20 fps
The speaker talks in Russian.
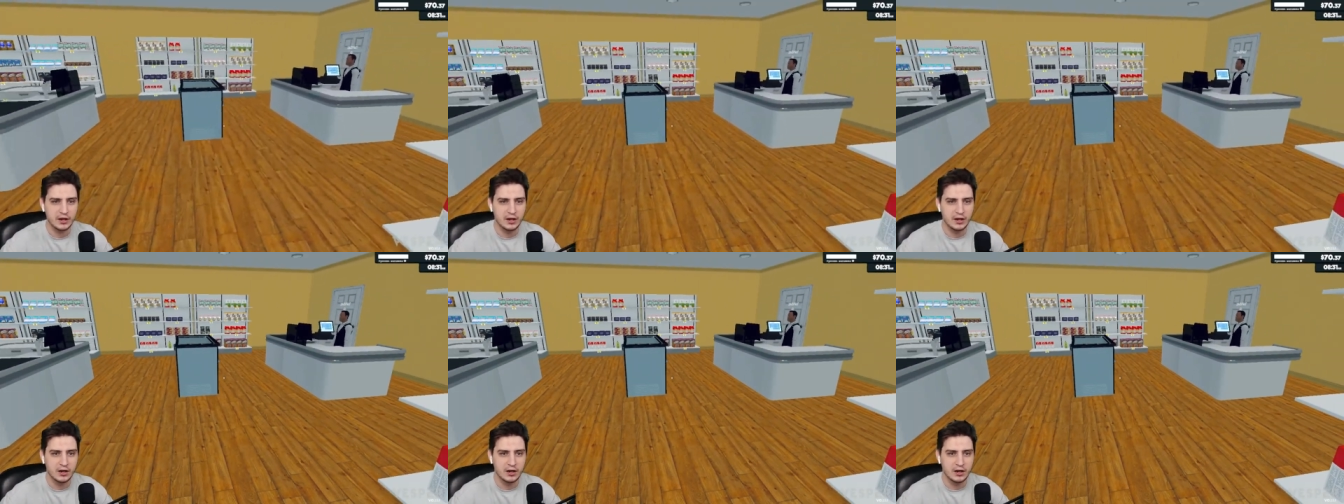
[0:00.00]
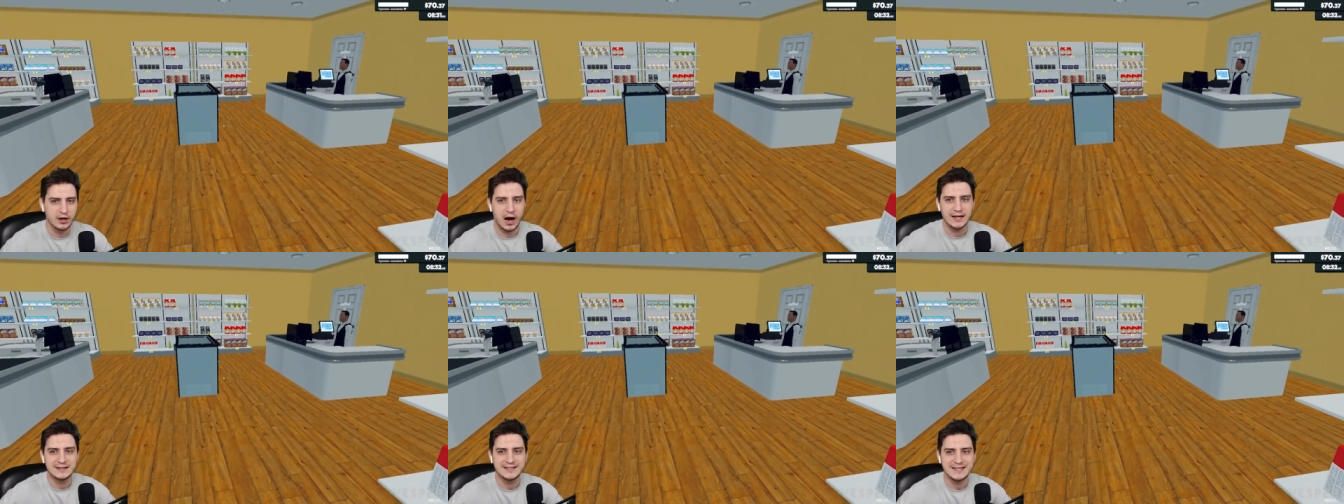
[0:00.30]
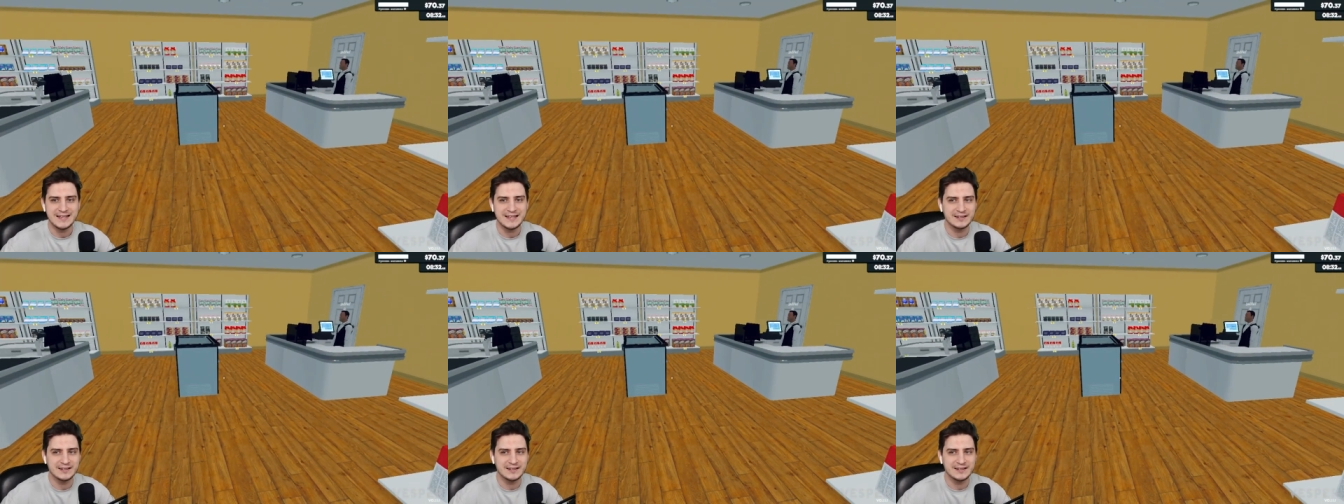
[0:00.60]

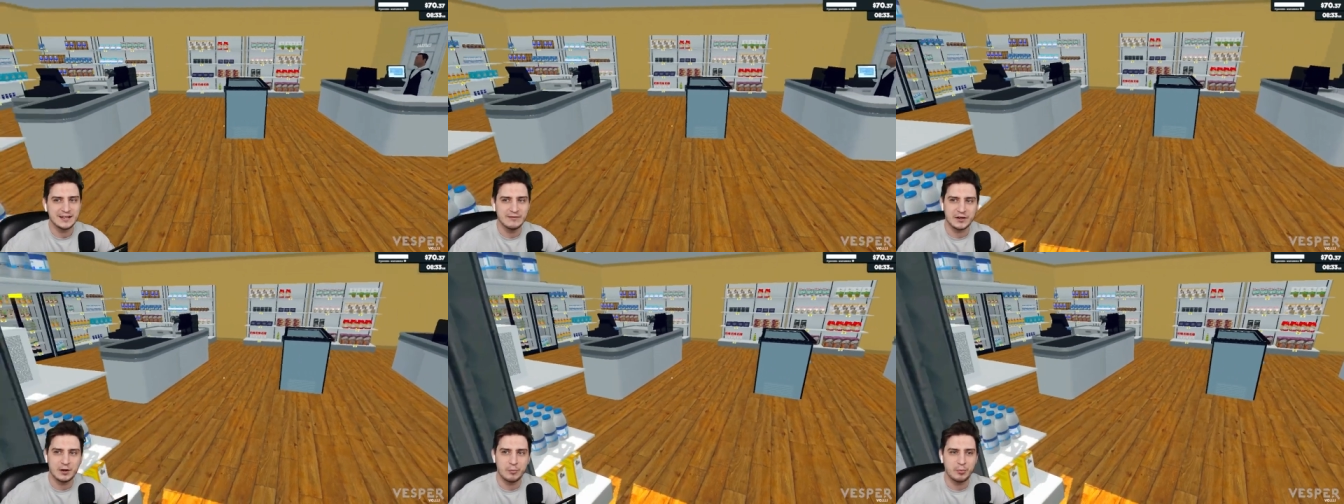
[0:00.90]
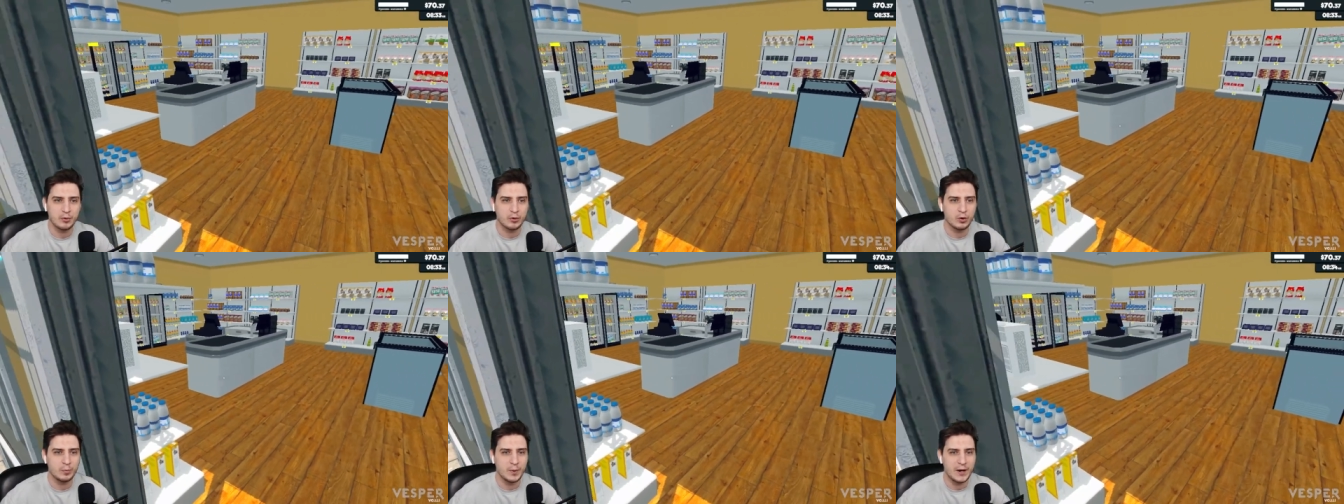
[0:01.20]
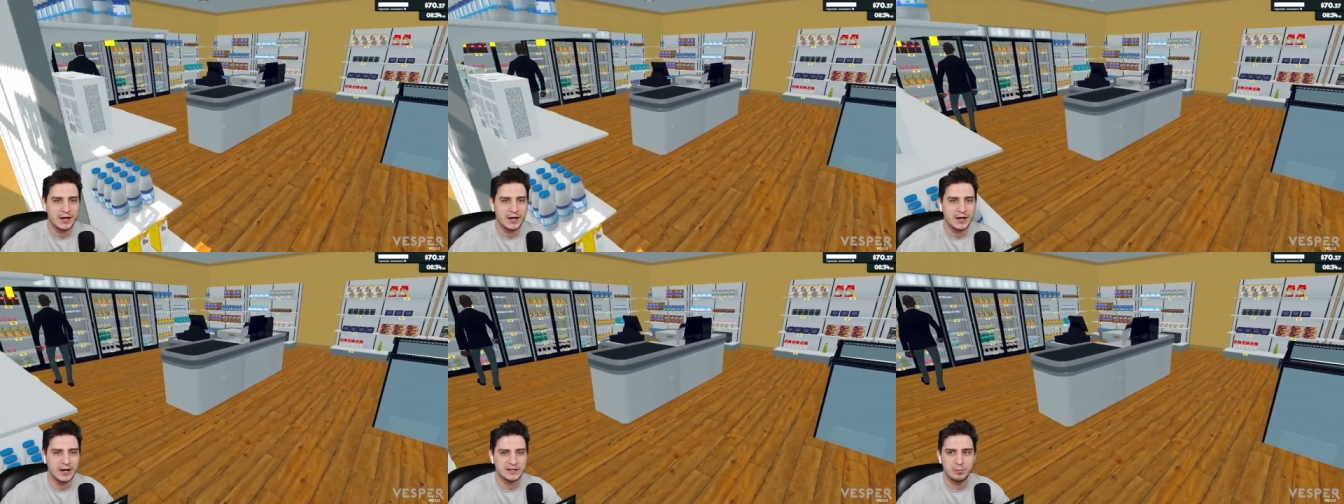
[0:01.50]
Один, наверное,
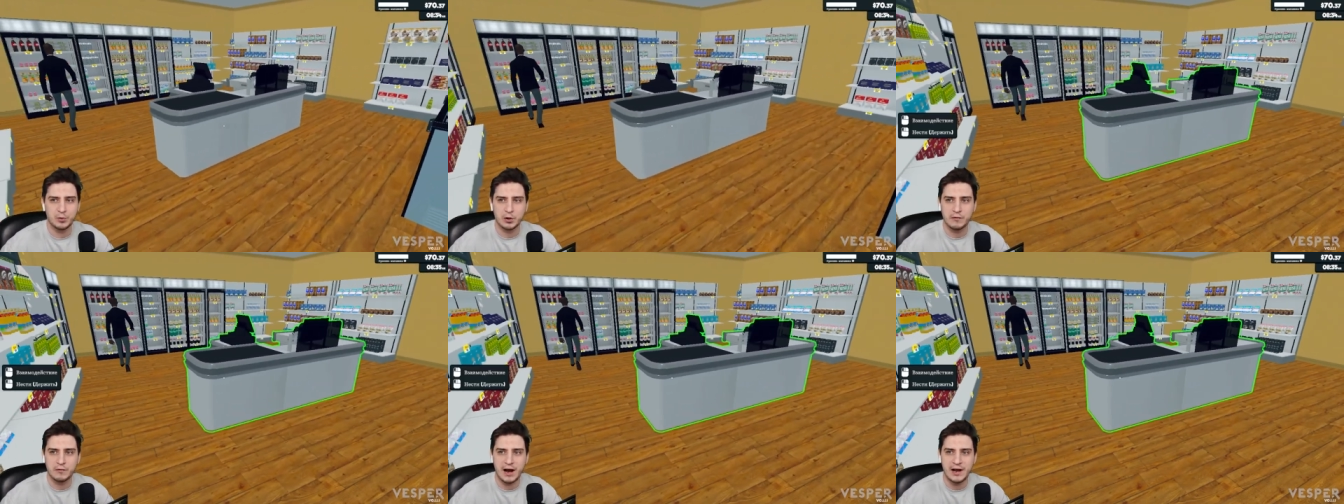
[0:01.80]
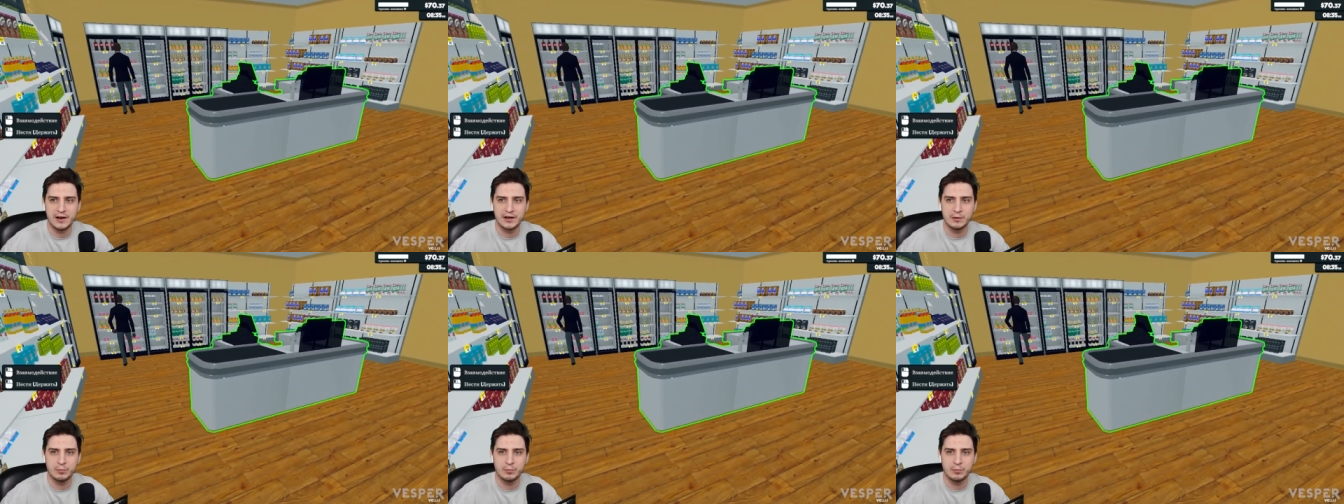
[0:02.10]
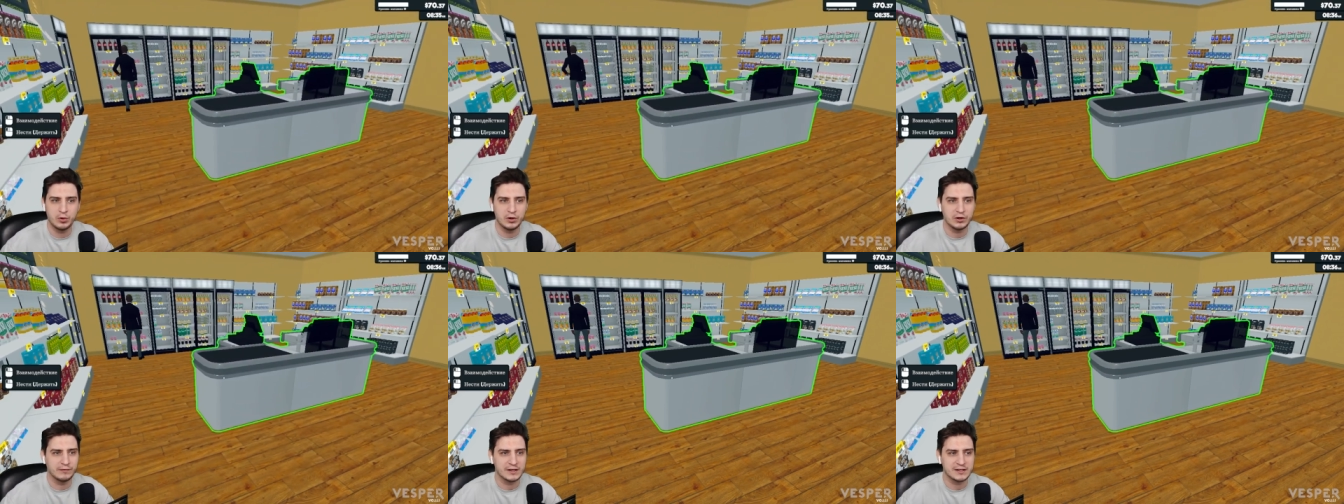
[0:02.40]
покупатель буквально и
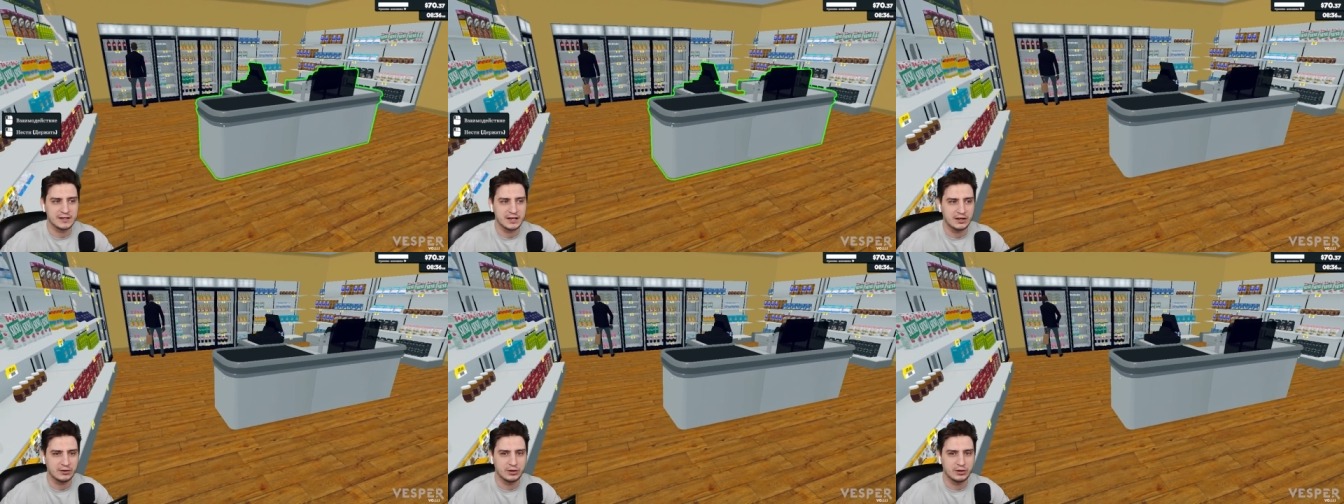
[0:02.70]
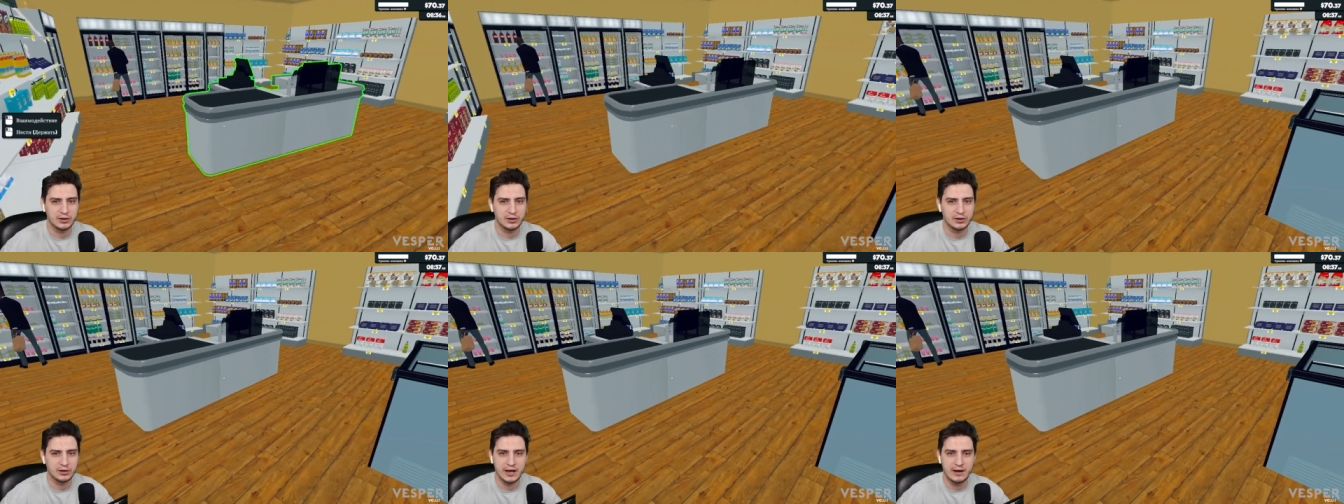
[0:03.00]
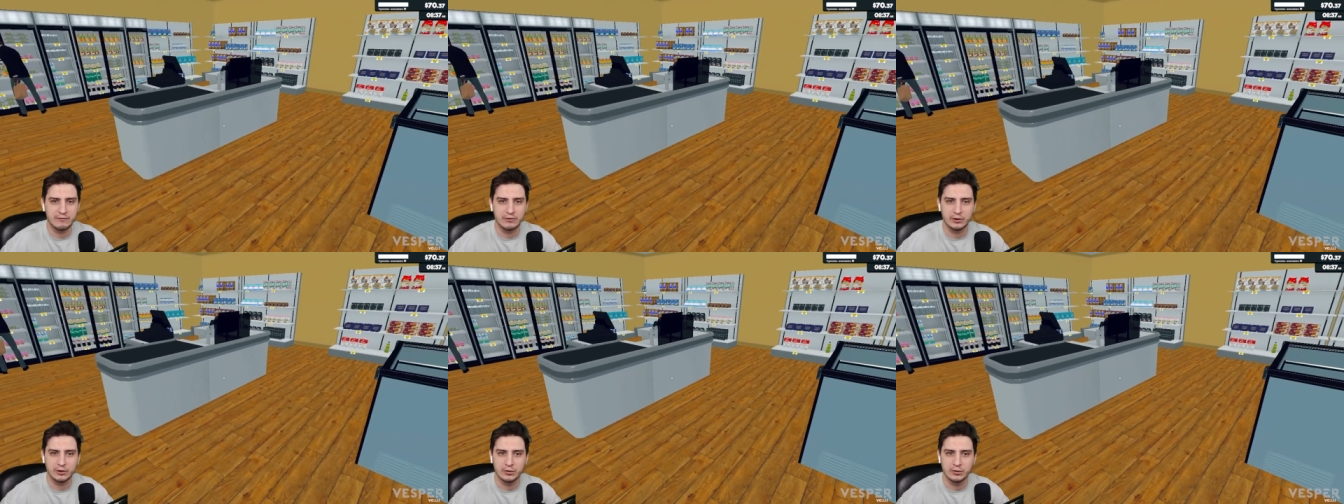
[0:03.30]
будет 20
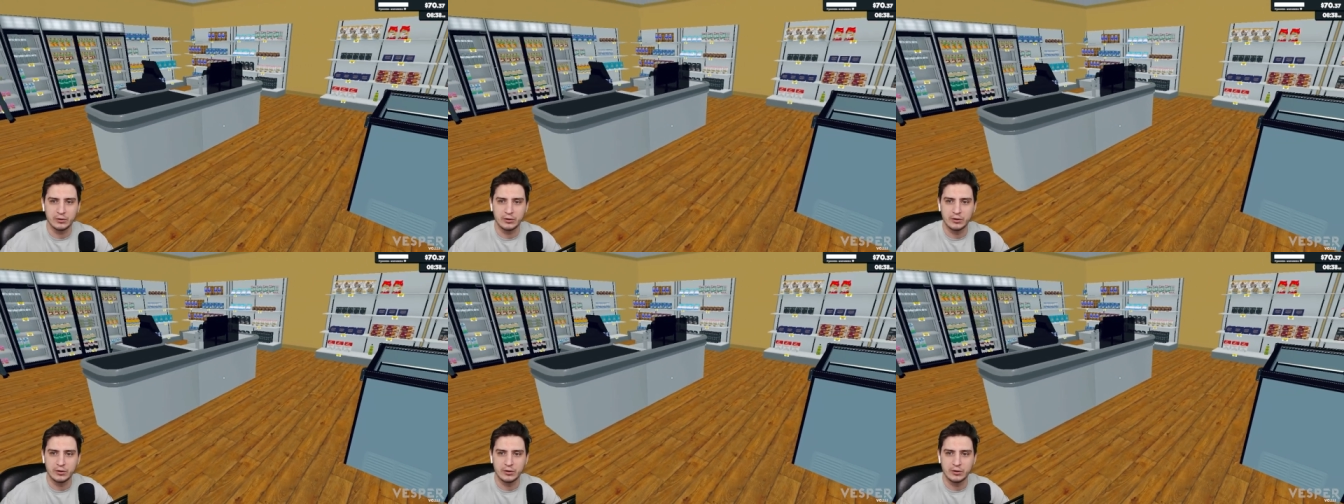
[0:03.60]
левел.